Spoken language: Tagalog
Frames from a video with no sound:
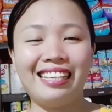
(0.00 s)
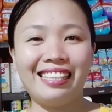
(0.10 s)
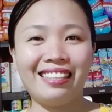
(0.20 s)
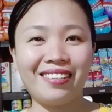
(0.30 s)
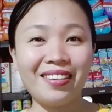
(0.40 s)

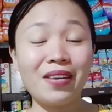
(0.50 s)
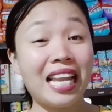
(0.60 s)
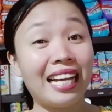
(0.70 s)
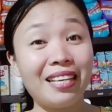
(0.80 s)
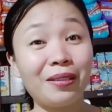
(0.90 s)
No?
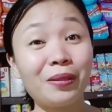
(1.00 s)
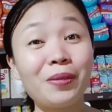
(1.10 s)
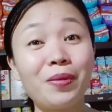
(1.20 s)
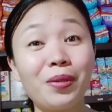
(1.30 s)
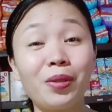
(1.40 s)
Malaki yung
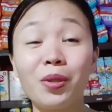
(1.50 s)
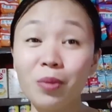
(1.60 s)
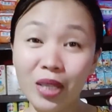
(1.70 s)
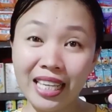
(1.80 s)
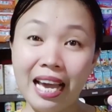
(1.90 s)
tubo,
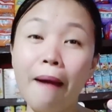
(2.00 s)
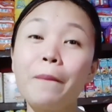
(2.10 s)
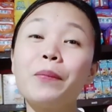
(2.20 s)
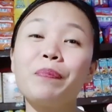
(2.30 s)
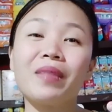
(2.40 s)
tutubuin ng
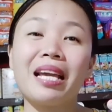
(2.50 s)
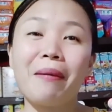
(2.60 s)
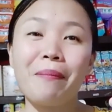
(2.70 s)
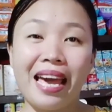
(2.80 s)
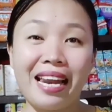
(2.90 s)

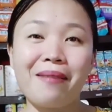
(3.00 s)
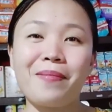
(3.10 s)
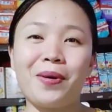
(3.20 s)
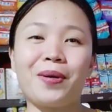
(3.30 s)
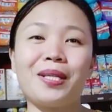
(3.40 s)
pera
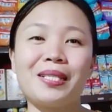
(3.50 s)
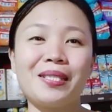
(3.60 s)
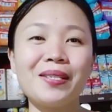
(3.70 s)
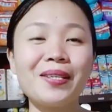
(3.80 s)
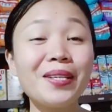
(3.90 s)
mo.
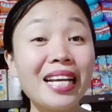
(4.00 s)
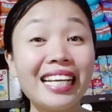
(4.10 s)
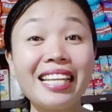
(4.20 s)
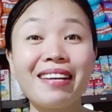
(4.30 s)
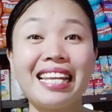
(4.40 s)
So, yun ang
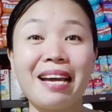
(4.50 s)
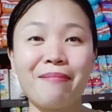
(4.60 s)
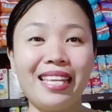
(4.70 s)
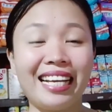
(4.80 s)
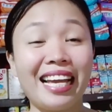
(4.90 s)
ginawa
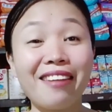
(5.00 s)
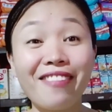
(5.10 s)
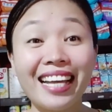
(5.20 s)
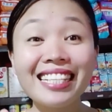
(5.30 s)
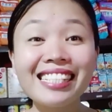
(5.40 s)
namin.
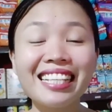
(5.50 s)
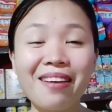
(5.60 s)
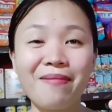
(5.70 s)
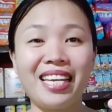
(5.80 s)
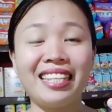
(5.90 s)
Nag-invest
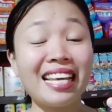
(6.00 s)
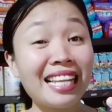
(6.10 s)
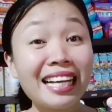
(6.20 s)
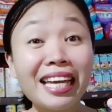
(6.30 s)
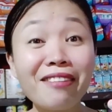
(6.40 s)
kami na
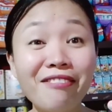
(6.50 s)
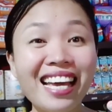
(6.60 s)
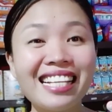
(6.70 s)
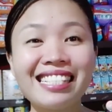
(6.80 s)
nag-invest.